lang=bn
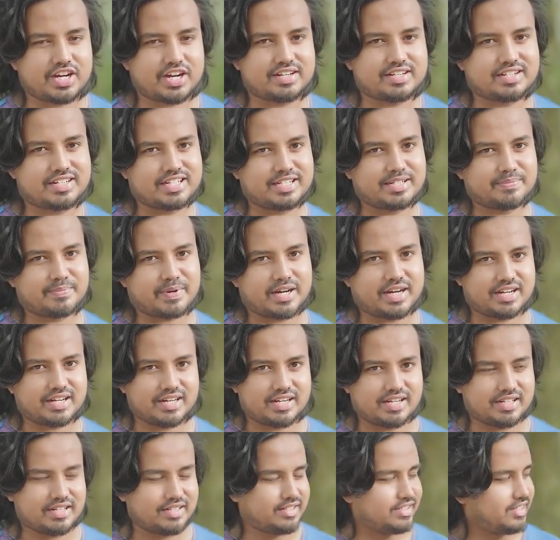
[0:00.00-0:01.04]
চারটি পা
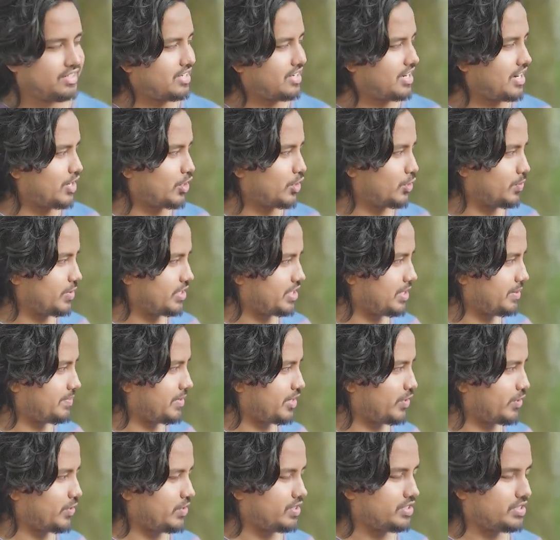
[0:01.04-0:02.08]
না আরও বেশি পা
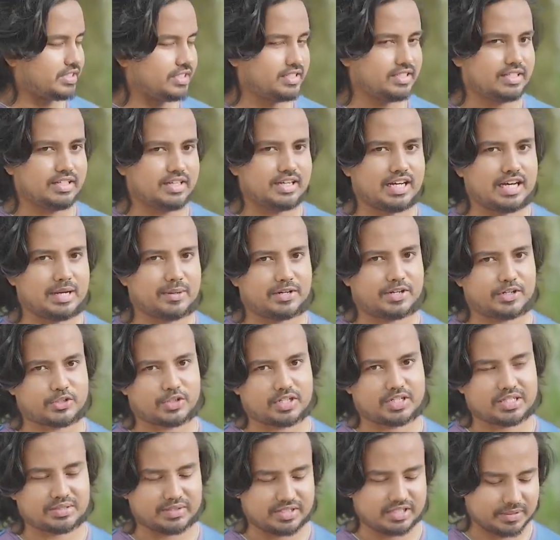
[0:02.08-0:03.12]
রয়েছে আমি এটা
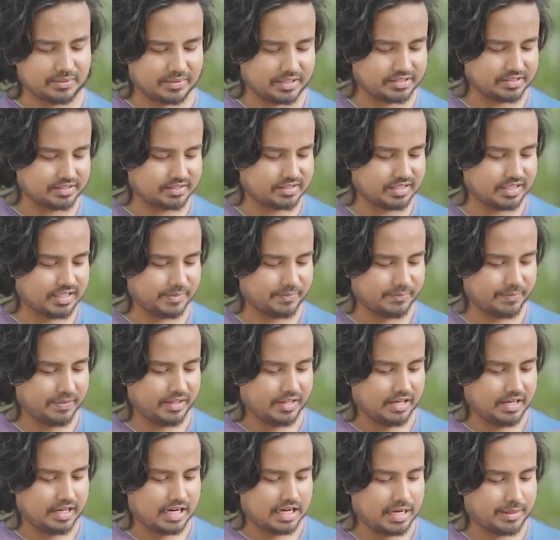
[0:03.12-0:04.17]
সঠিক নিতে পারতেছি না
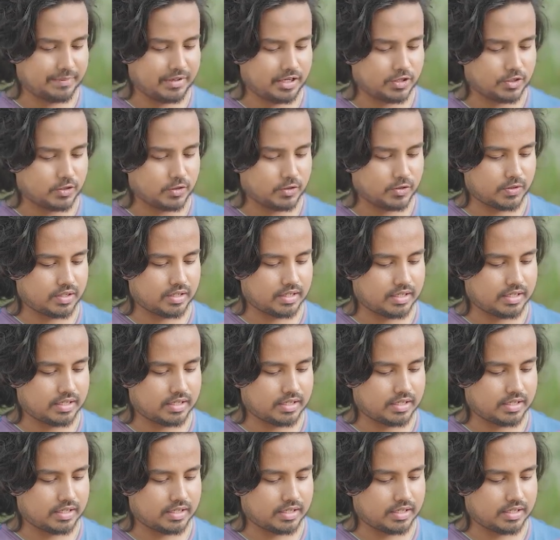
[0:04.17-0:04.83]
আমি এখন